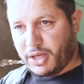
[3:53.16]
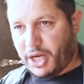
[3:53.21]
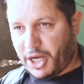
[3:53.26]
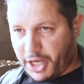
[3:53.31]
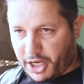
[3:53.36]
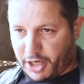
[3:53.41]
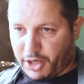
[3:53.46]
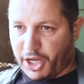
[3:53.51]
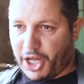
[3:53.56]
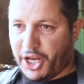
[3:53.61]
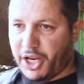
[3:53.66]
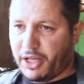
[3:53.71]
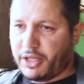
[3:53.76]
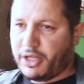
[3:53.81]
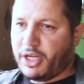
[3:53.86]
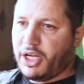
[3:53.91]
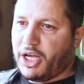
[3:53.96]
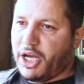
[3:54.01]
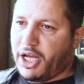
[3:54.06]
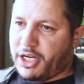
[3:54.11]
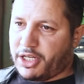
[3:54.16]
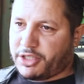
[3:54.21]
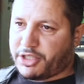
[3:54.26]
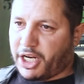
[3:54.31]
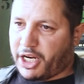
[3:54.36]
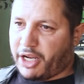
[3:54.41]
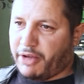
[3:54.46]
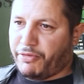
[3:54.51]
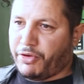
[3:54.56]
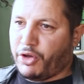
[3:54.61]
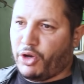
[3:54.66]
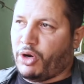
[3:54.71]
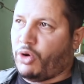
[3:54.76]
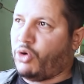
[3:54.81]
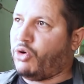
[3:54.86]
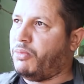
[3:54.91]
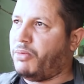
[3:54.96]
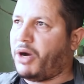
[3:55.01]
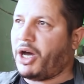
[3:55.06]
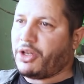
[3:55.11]
انا انا انا ساكن في
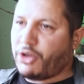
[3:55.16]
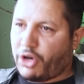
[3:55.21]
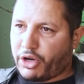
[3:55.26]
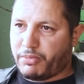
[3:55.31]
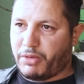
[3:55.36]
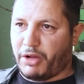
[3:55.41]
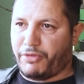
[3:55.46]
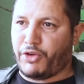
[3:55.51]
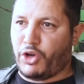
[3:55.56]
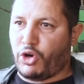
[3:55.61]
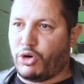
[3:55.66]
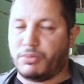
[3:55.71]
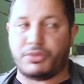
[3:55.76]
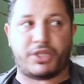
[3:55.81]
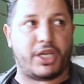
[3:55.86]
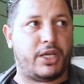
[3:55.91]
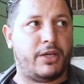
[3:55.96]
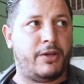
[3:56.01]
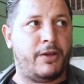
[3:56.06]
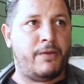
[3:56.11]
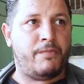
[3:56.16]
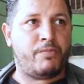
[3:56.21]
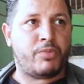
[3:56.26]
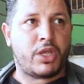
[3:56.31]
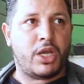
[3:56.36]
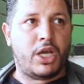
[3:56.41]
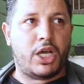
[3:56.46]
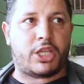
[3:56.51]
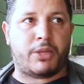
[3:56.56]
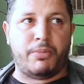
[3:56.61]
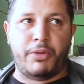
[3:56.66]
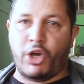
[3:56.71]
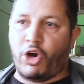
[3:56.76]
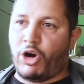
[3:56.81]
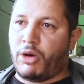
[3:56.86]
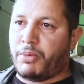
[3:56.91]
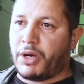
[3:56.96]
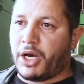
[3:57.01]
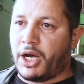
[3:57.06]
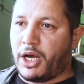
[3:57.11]
حومه نورمال في حومتي
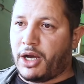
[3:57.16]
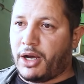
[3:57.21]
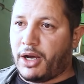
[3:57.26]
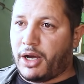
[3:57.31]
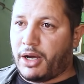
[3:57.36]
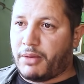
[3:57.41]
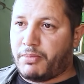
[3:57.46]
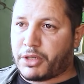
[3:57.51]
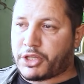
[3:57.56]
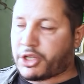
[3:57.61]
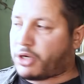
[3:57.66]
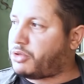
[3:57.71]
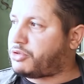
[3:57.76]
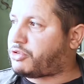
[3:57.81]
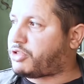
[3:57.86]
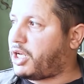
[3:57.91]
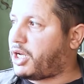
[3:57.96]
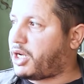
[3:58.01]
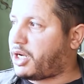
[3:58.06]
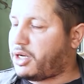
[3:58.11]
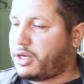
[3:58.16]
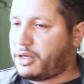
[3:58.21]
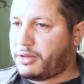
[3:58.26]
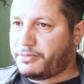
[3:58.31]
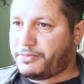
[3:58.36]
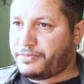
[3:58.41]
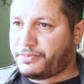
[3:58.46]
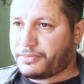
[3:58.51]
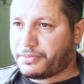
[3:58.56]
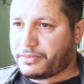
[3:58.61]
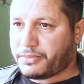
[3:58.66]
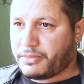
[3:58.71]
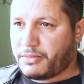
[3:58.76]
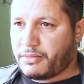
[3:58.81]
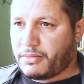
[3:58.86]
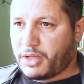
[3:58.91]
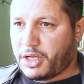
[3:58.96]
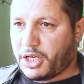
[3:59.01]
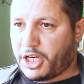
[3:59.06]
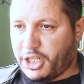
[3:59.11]
تبيعوا ب 35
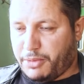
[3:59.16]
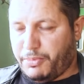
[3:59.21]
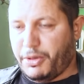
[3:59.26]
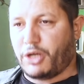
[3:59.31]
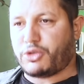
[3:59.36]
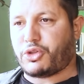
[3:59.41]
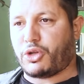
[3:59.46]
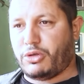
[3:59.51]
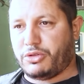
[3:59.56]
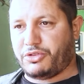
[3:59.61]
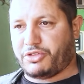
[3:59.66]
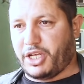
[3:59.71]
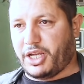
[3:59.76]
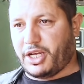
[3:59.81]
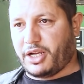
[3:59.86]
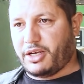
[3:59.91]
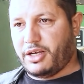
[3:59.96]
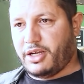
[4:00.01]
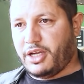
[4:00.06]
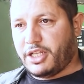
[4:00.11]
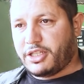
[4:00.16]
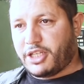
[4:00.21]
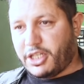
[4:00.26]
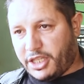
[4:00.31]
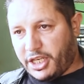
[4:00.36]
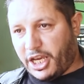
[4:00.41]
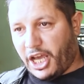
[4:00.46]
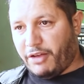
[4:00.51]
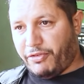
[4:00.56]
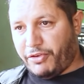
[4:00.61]
كي تبيع 35 تدي